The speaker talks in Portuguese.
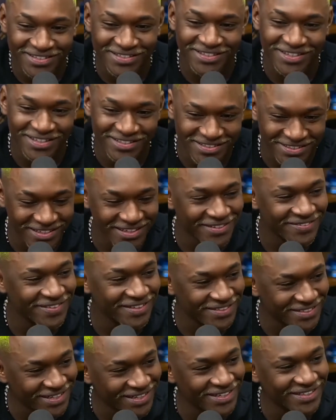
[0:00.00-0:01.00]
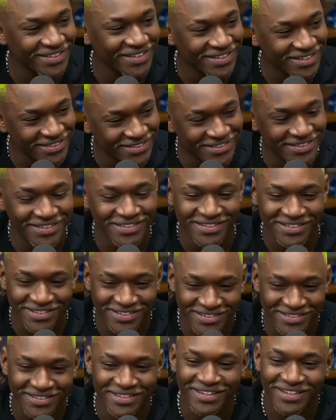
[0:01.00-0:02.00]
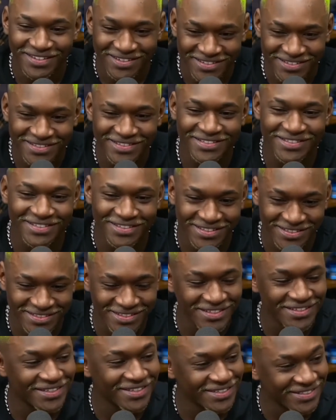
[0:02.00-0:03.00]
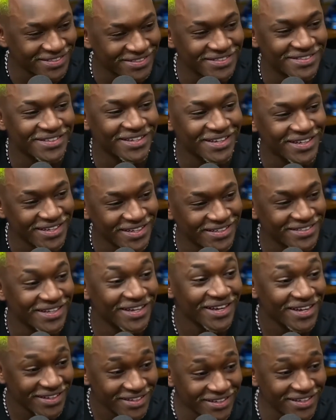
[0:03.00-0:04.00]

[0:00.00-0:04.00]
Nossa, Antigamente era dente de leite, hoje em dia é só leite no dente.